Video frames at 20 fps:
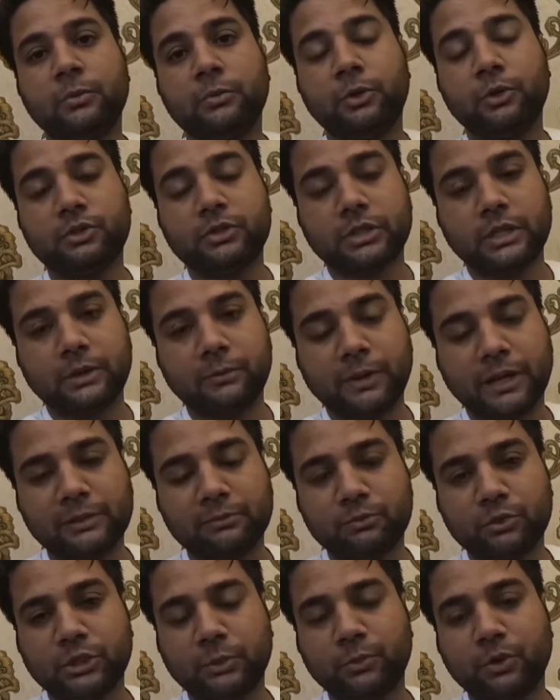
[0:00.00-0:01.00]
फिर उसके
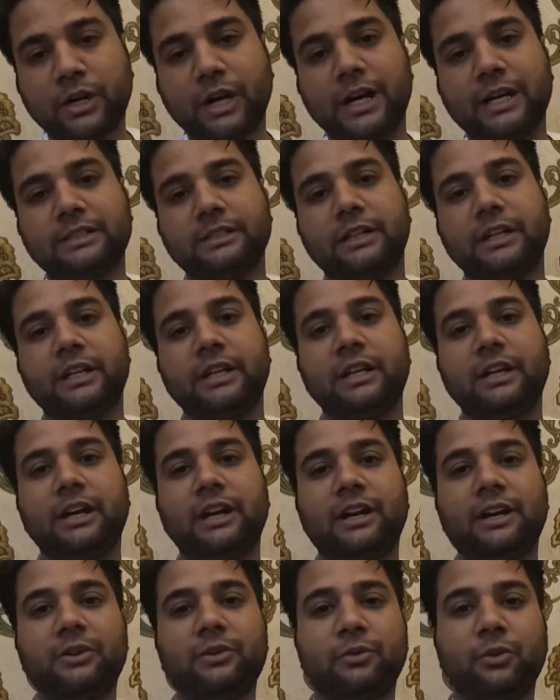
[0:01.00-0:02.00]
बाद मुझे बुखार चढ़
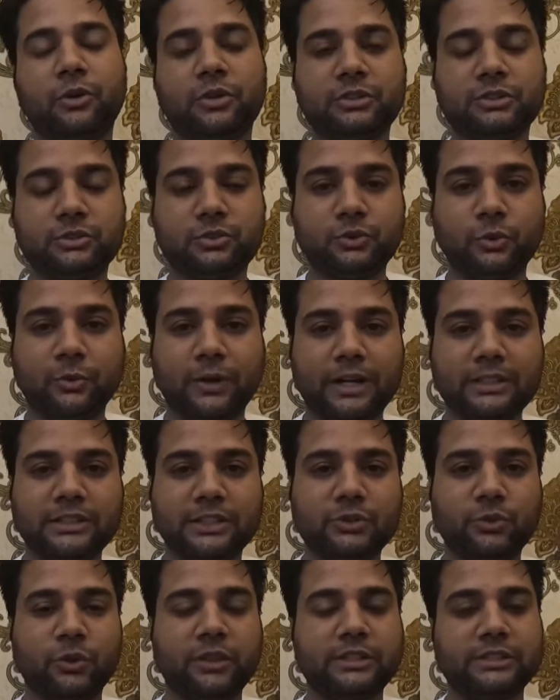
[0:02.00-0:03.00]
गया और सुबह
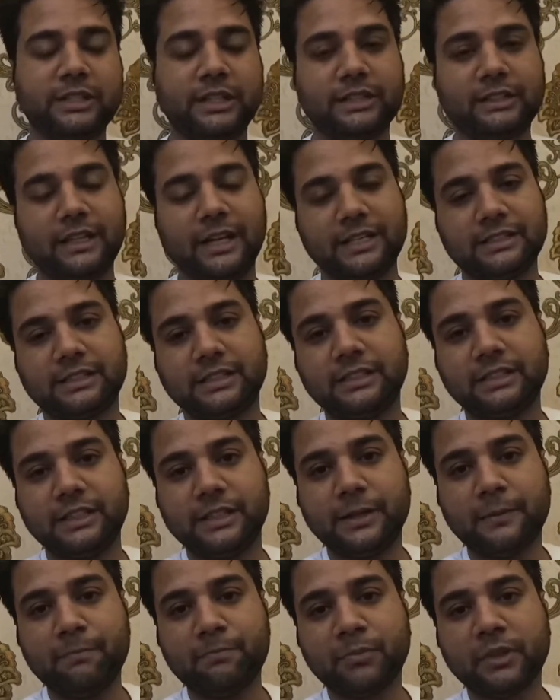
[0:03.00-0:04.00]
से थोड़ी सेहत ऐसी
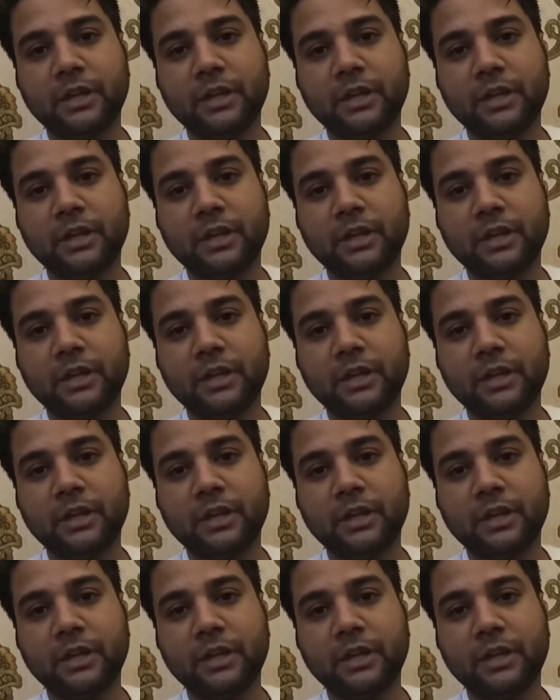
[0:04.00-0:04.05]
थी